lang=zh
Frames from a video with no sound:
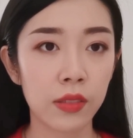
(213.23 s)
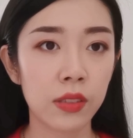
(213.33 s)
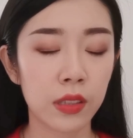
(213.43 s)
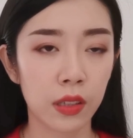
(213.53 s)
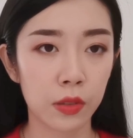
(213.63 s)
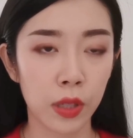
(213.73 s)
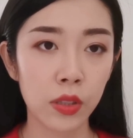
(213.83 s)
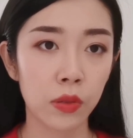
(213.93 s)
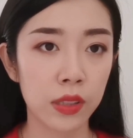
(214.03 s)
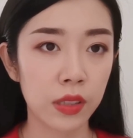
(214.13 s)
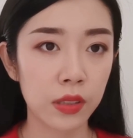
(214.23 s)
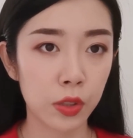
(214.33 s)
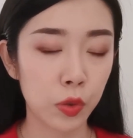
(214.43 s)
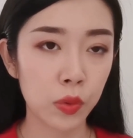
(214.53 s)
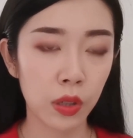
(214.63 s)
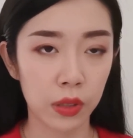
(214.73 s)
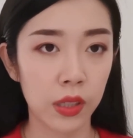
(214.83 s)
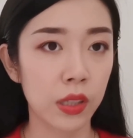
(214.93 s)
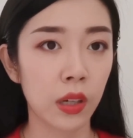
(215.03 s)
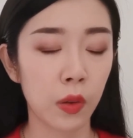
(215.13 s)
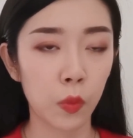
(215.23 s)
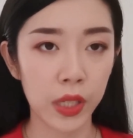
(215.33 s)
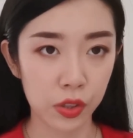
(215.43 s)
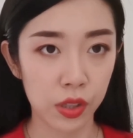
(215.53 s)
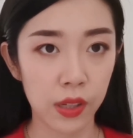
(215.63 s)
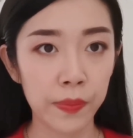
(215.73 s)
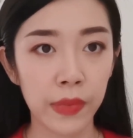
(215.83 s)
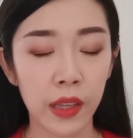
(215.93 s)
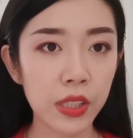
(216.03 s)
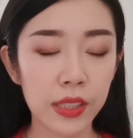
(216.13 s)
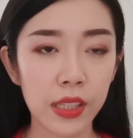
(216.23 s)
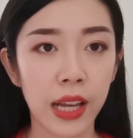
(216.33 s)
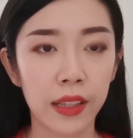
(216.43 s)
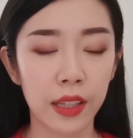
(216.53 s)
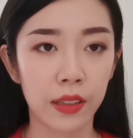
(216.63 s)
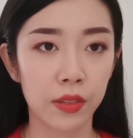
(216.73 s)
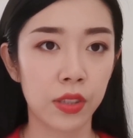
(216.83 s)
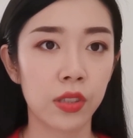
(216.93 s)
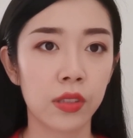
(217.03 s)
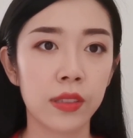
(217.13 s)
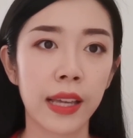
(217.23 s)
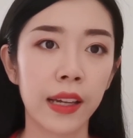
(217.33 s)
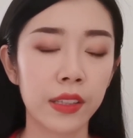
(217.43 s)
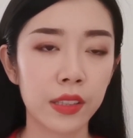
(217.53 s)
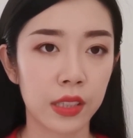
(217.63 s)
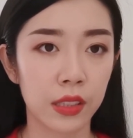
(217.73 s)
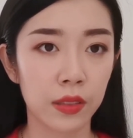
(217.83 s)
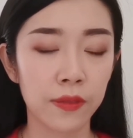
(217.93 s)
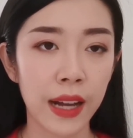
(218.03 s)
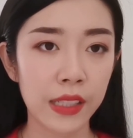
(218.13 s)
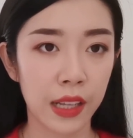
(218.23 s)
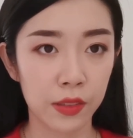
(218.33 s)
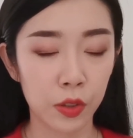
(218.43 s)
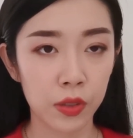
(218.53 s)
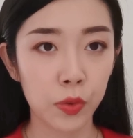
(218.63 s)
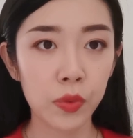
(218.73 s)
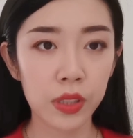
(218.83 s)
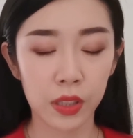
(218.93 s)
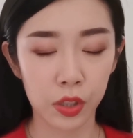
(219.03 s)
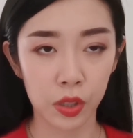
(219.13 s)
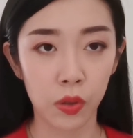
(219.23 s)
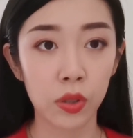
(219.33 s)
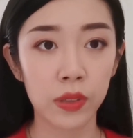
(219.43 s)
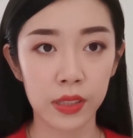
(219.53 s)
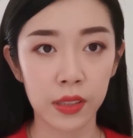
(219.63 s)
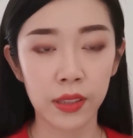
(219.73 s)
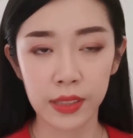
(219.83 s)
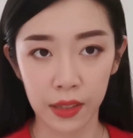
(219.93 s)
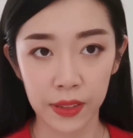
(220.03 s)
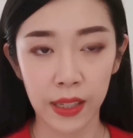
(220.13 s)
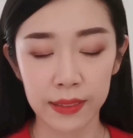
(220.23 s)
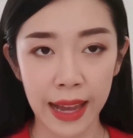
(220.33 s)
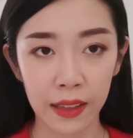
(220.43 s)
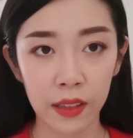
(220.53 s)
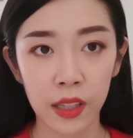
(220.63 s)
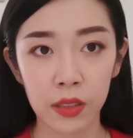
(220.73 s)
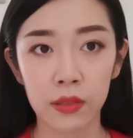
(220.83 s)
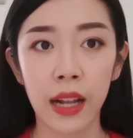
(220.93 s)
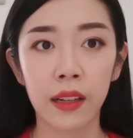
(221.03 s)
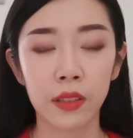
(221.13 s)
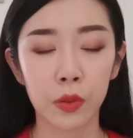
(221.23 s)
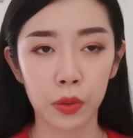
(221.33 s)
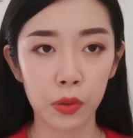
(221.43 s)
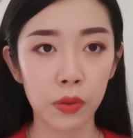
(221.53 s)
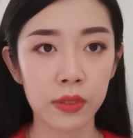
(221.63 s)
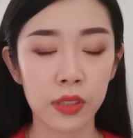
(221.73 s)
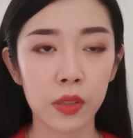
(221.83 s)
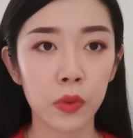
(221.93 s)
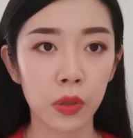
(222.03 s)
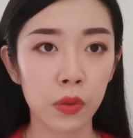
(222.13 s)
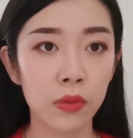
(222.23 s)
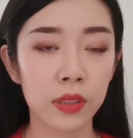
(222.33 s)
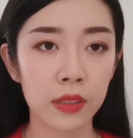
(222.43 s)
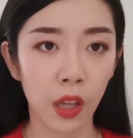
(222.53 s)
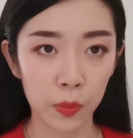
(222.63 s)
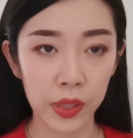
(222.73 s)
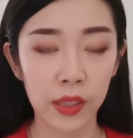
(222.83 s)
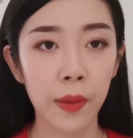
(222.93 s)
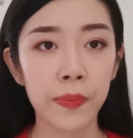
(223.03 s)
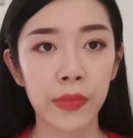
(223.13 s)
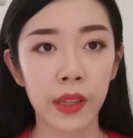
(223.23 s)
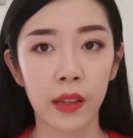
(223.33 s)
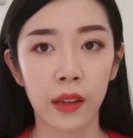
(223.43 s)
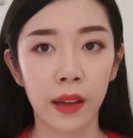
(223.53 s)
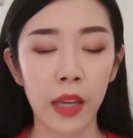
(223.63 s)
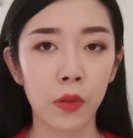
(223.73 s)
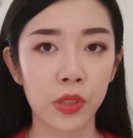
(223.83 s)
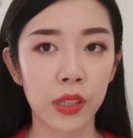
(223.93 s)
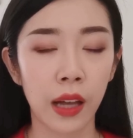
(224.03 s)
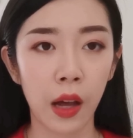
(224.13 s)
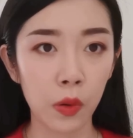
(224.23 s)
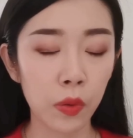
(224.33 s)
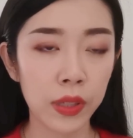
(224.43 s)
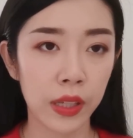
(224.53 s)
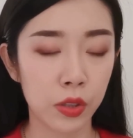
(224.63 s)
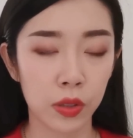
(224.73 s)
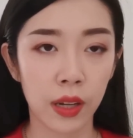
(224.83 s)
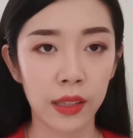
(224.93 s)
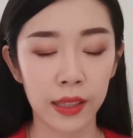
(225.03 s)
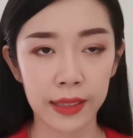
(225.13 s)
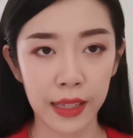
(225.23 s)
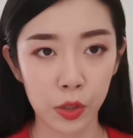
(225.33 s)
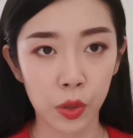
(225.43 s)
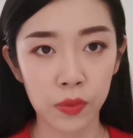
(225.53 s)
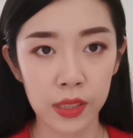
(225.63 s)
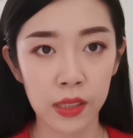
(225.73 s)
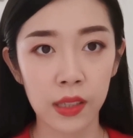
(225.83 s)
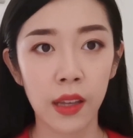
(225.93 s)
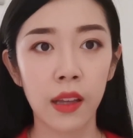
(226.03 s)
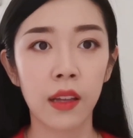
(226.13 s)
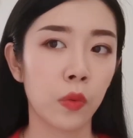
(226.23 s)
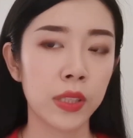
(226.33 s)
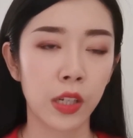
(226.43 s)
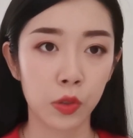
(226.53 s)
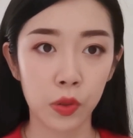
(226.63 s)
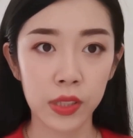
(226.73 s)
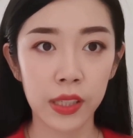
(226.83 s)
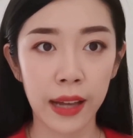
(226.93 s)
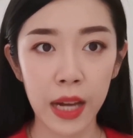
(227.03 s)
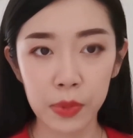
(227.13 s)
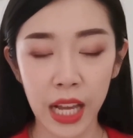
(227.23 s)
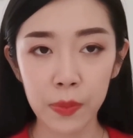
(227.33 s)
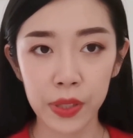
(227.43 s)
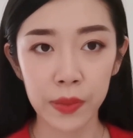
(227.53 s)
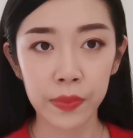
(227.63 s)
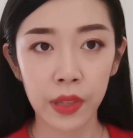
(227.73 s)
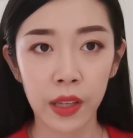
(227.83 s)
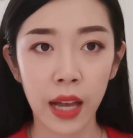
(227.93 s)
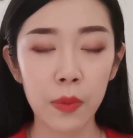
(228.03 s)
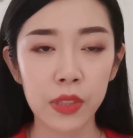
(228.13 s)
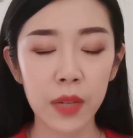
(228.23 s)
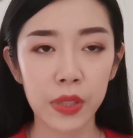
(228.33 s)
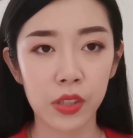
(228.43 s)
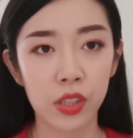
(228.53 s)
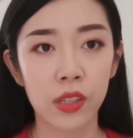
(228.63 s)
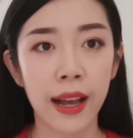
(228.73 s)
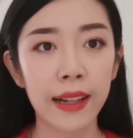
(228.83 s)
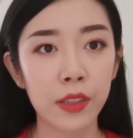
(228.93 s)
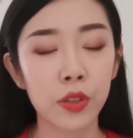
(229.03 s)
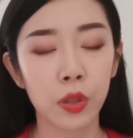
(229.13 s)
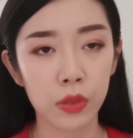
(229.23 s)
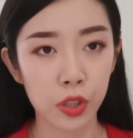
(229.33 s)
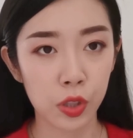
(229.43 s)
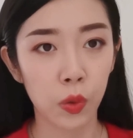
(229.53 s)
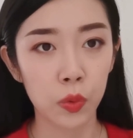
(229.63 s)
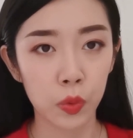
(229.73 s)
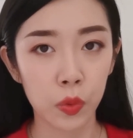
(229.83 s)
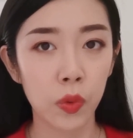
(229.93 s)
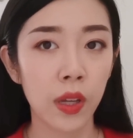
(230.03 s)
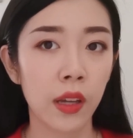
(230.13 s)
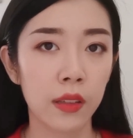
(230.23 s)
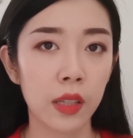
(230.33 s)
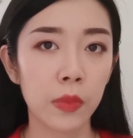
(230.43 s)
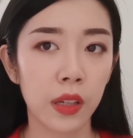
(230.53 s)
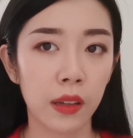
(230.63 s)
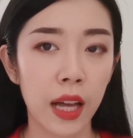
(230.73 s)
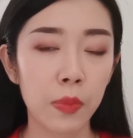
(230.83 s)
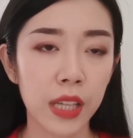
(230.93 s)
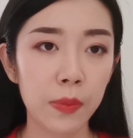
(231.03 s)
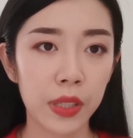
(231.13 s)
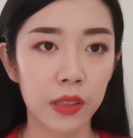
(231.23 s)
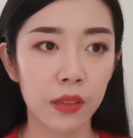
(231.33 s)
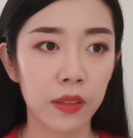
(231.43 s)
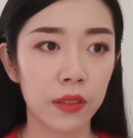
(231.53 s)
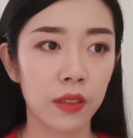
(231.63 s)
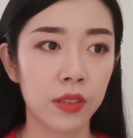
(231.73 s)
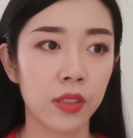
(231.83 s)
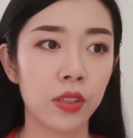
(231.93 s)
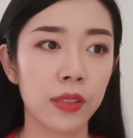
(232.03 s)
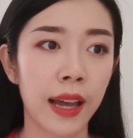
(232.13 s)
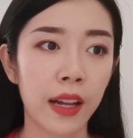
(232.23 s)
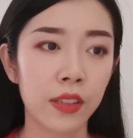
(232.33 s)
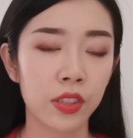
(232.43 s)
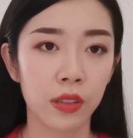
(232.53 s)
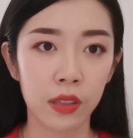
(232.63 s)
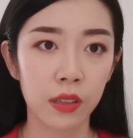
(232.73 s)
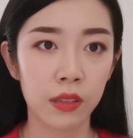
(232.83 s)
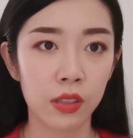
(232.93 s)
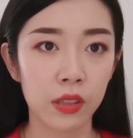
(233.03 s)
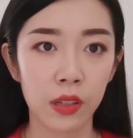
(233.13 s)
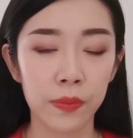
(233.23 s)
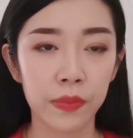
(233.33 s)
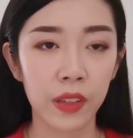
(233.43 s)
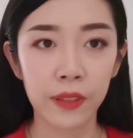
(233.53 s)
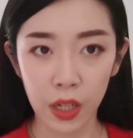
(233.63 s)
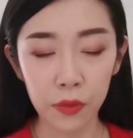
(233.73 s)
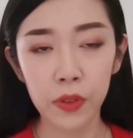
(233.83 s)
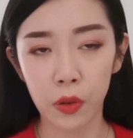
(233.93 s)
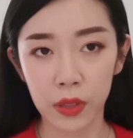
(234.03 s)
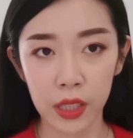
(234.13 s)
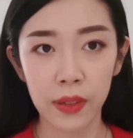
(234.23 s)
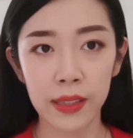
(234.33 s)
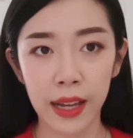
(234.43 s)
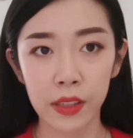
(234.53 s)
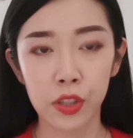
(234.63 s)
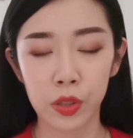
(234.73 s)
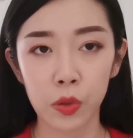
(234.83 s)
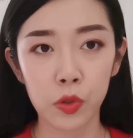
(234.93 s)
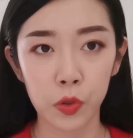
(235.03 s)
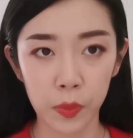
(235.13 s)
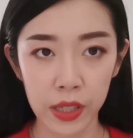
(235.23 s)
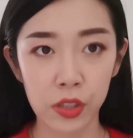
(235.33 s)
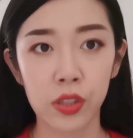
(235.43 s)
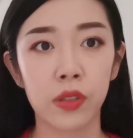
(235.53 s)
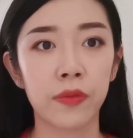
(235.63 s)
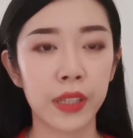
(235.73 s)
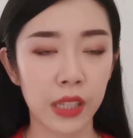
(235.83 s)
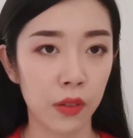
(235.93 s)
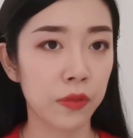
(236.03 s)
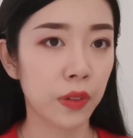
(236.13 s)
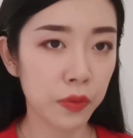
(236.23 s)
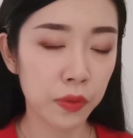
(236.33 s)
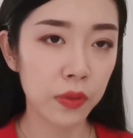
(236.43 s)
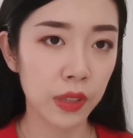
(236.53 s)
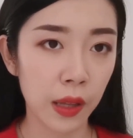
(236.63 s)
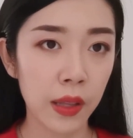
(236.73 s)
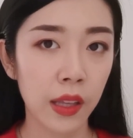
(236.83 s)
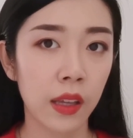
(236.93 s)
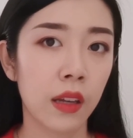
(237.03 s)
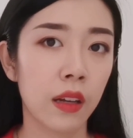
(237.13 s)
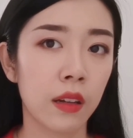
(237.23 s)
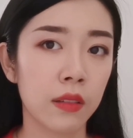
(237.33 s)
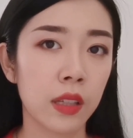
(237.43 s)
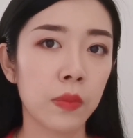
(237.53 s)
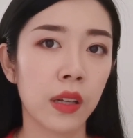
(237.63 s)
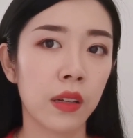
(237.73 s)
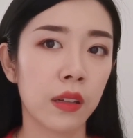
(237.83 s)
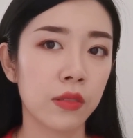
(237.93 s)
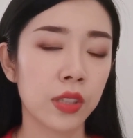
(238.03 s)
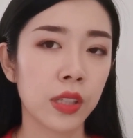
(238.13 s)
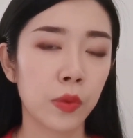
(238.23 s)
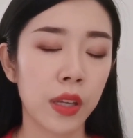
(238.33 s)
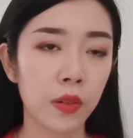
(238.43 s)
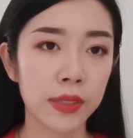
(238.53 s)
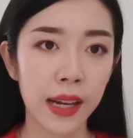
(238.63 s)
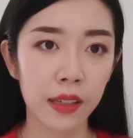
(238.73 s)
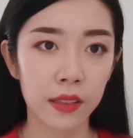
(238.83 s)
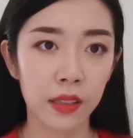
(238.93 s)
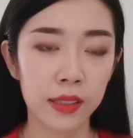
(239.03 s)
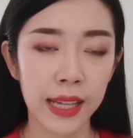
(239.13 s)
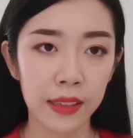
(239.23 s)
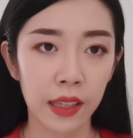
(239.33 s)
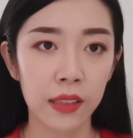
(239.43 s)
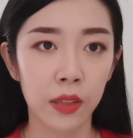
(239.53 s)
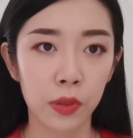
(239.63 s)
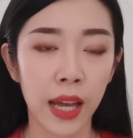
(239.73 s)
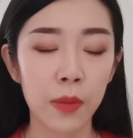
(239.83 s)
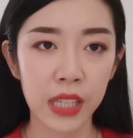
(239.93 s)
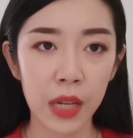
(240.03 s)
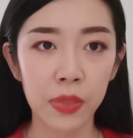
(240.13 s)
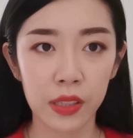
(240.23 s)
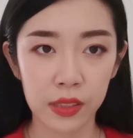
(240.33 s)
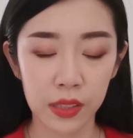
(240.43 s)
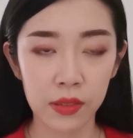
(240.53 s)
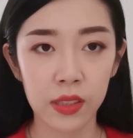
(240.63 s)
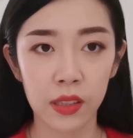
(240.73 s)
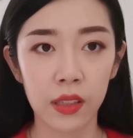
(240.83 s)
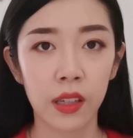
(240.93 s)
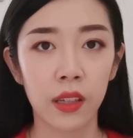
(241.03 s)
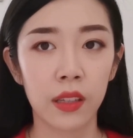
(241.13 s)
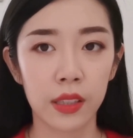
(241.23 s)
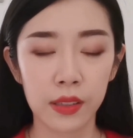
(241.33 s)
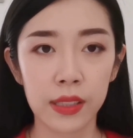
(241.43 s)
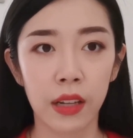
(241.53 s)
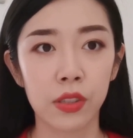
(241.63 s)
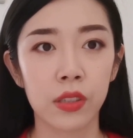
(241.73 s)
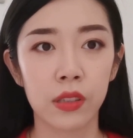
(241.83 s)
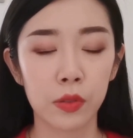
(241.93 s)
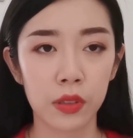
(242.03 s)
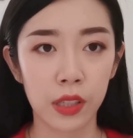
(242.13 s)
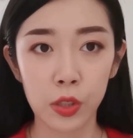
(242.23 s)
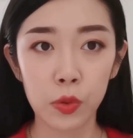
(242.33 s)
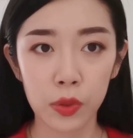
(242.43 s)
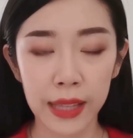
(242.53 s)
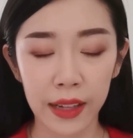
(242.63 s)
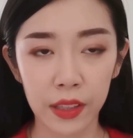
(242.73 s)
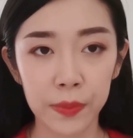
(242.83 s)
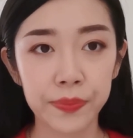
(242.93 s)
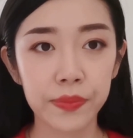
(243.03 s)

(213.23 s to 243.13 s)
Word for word: 经济的全球的经济枢纽的一个位置。那么这些产业呢，其实在疫情发展初期的时候就已经影响非常大了，有大量的旅游公司、物流公司倒闭，呃，还有这个航空业也受到了很大的冲击。呃，我想说说这个阿布扎比。阿布扎比是阿联酋的首都。那么阿布扎比，呃，其实它整个是。非常富有的，因为它的石油储备是非常丰富的。呃，那么这个原油价格的下跌呢，对扎比的经济影响是也是巨大的。